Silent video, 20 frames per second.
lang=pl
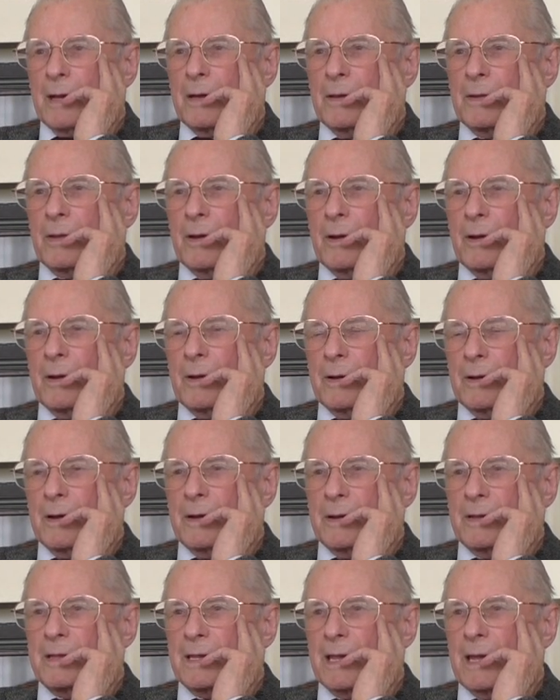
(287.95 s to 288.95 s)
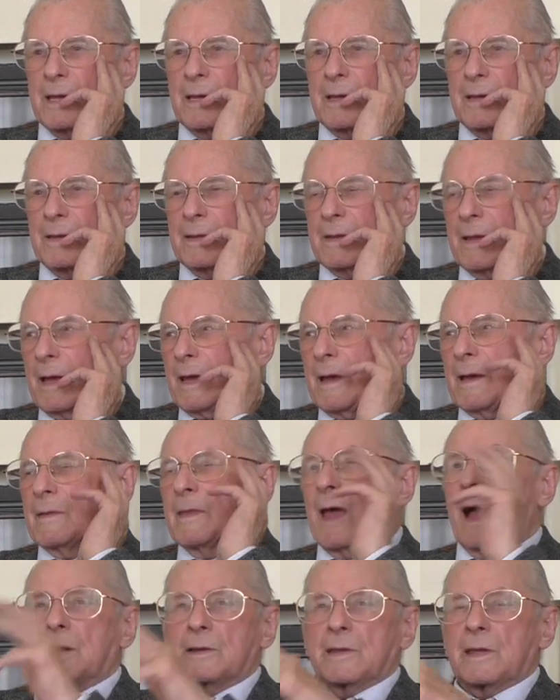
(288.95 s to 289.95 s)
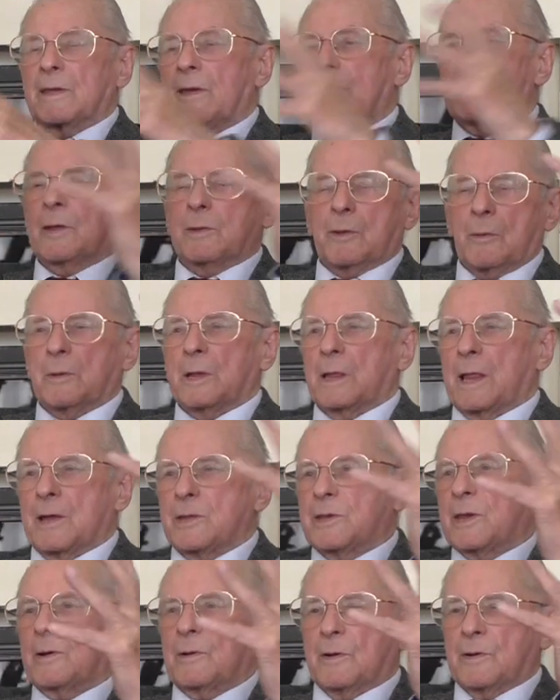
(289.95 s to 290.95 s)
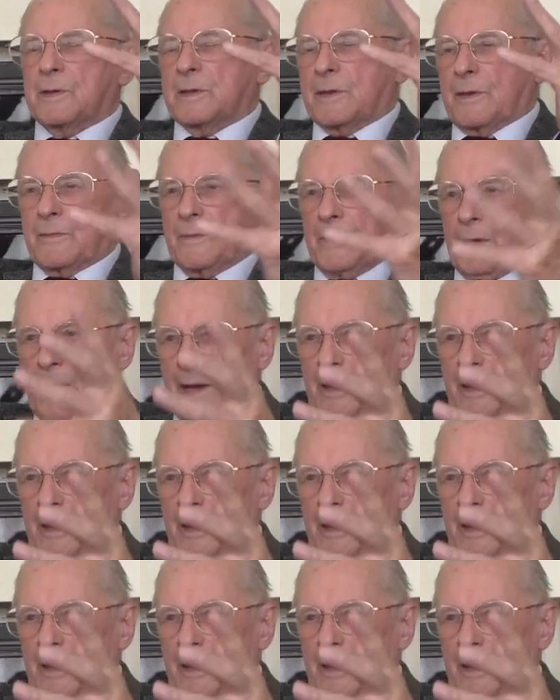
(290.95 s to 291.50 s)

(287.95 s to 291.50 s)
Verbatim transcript: kto chce, nagle nie wiadomo dlaczego chce